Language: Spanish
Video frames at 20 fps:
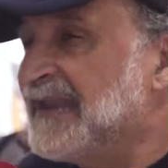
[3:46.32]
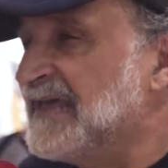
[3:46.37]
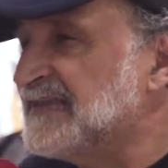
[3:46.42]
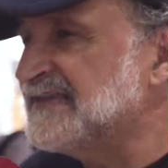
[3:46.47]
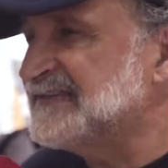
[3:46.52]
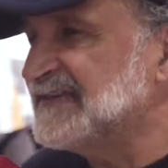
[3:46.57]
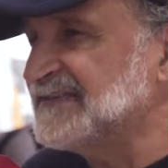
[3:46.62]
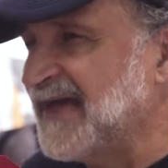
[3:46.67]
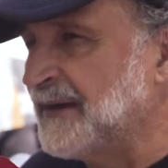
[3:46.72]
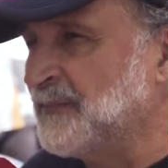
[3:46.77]

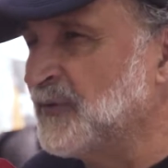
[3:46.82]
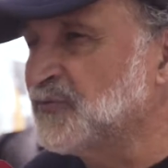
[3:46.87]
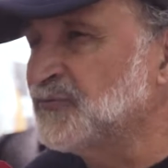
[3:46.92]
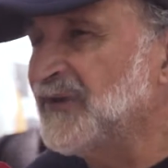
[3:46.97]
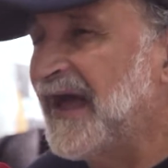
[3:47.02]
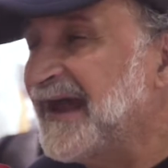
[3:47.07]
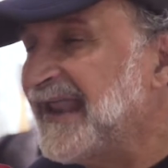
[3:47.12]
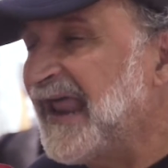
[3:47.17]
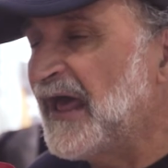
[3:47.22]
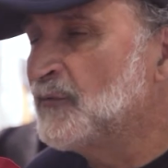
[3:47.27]
Necesitamos
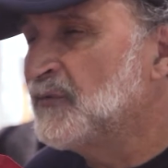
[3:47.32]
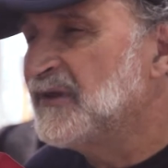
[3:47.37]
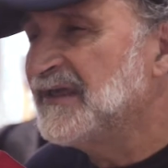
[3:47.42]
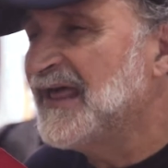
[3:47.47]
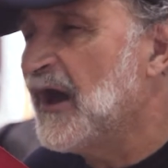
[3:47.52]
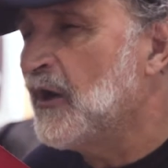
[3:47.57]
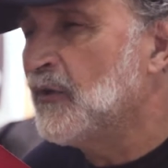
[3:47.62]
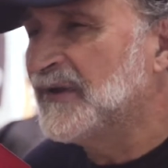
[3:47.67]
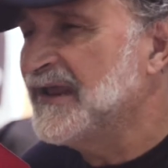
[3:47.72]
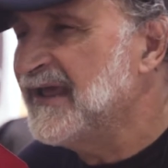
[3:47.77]
una gran
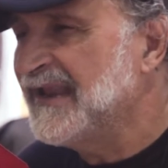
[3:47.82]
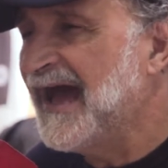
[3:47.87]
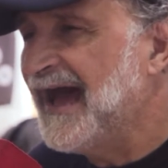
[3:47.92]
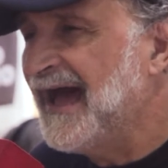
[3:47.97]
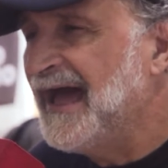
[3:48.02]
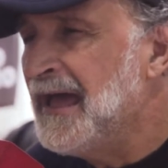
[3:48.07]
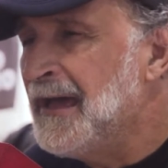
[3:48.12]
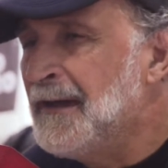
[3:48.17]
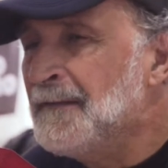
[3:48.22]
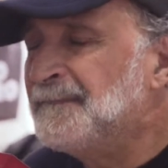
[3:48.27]
unidad
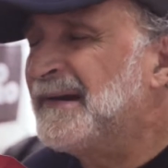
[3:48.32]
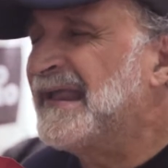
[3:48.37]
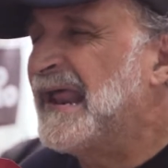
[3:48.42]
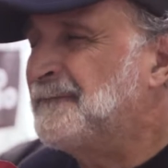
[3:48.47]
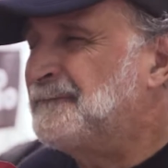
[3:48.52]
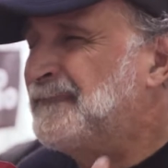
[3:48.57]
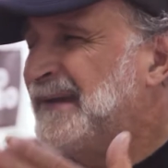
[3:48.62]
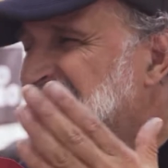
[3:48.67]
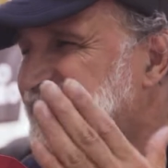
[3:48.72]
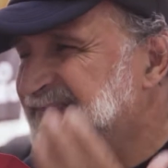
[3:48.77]
obrera para
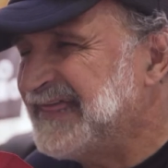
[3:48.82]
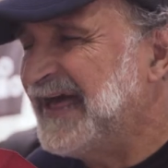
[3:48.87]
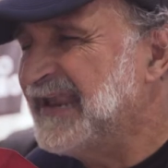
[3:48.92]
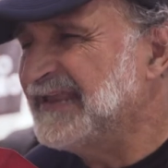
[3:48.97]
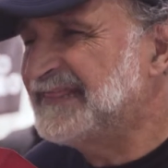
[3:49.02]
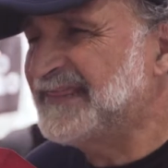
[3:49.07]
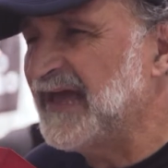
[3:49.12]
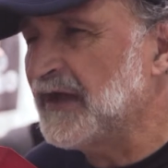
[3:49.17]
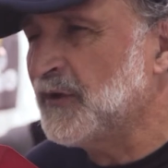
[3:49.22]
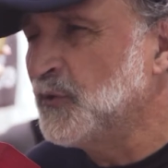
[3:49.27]
aplastar
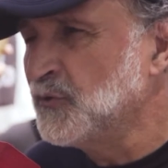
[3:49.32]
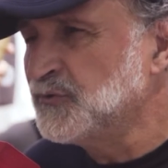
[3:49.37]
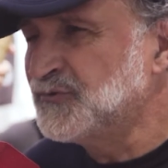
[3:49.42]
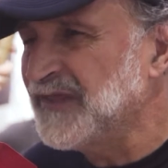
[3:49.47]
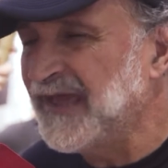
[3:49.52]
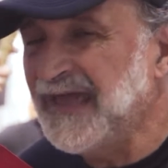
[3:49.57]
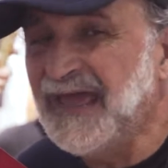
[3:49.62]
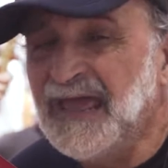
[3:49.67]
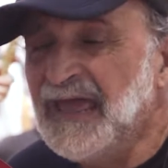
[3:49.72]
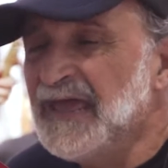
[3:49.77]
este
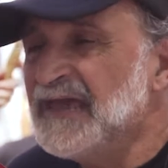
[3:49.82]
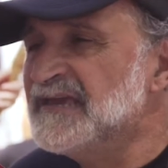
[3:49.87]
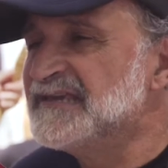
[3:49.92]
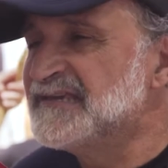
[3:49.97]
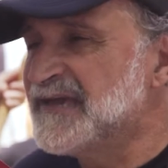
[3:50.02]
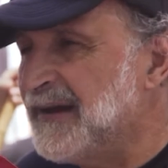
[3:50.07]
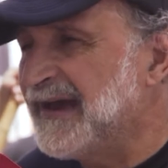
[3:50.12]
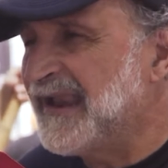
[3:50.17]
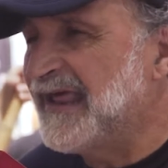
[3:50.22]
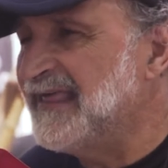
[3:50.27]
ajuste y llevar